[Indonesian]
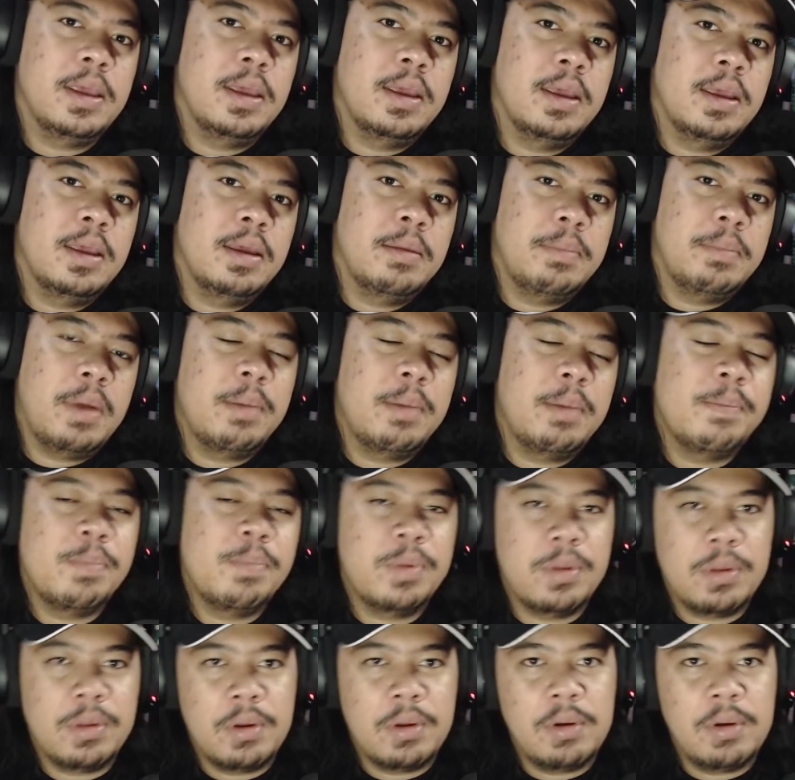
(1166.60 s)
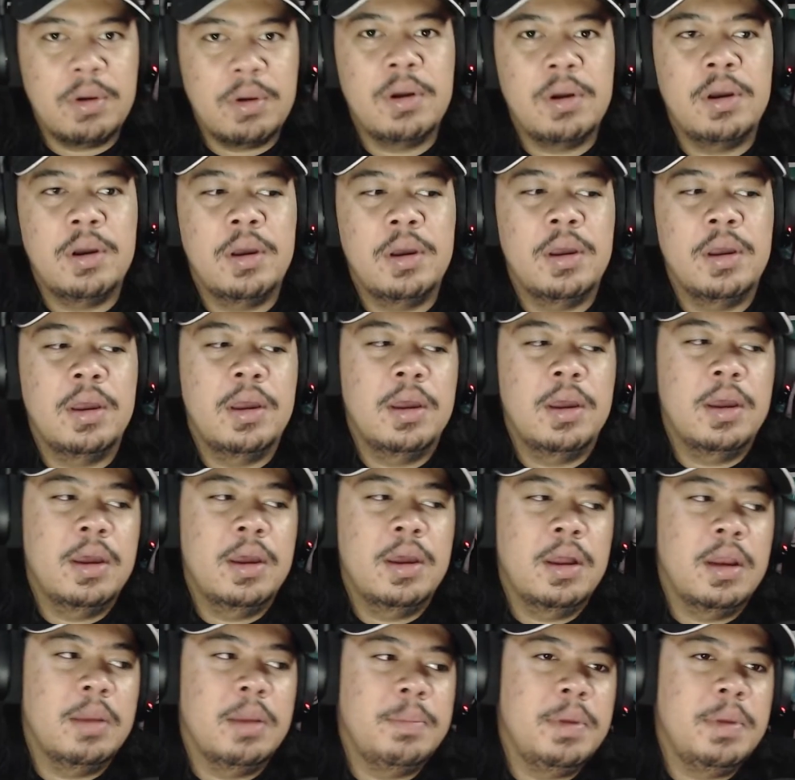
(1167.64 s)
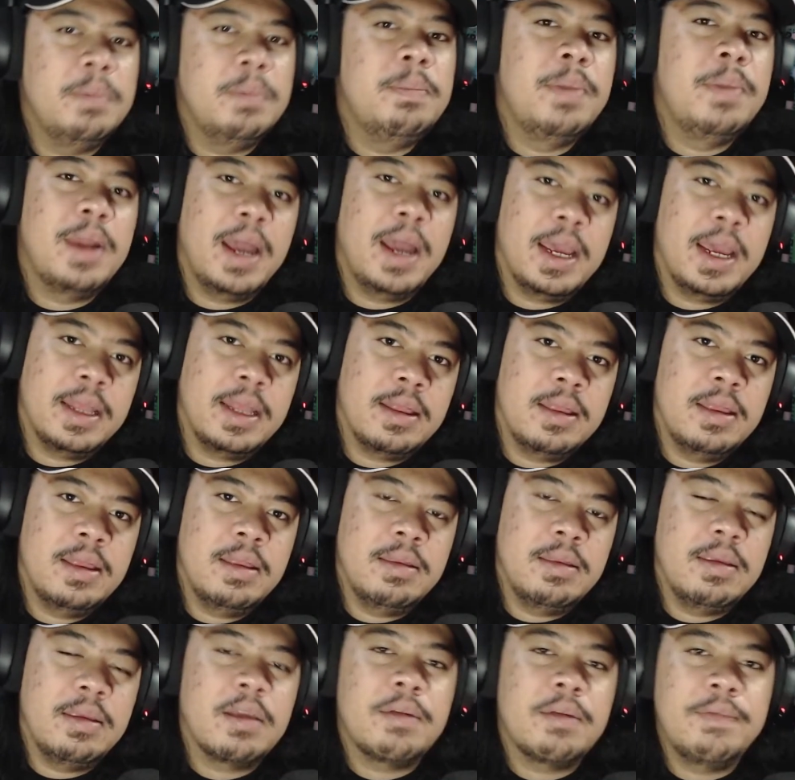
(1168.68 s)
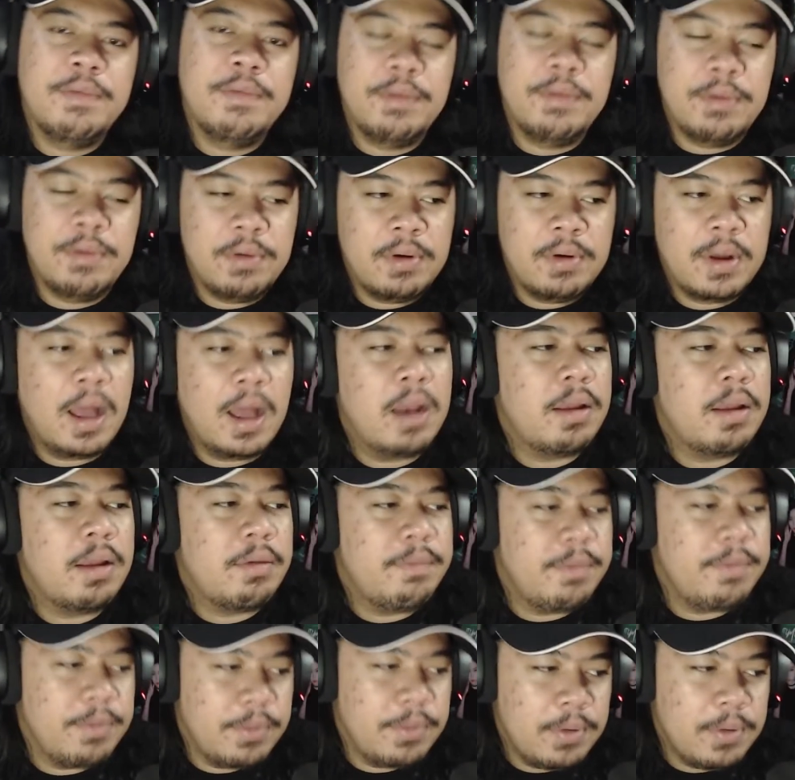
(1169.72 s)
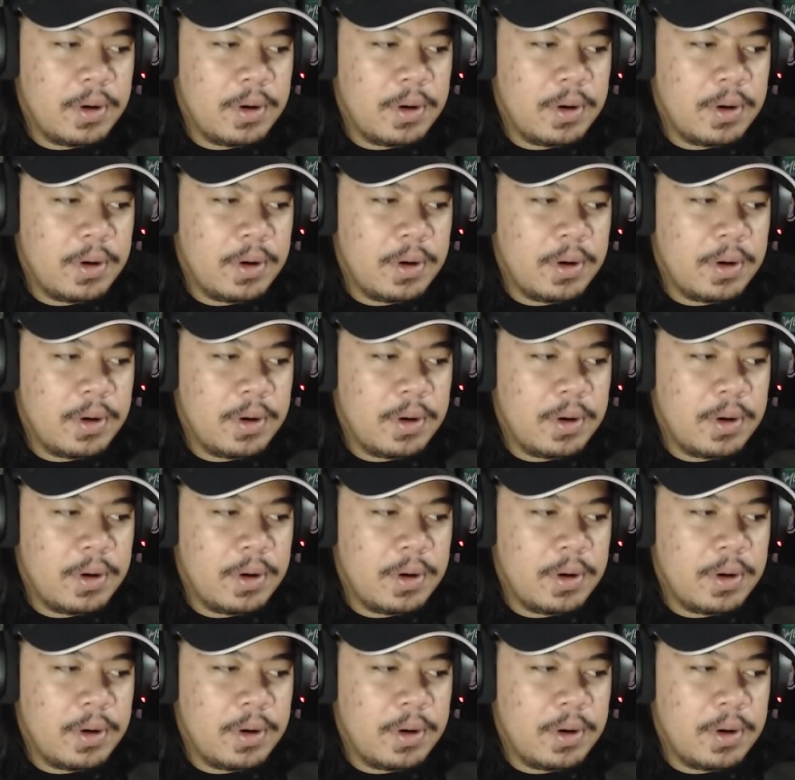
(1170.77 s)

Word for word: pop song lebih bright cheerful colorful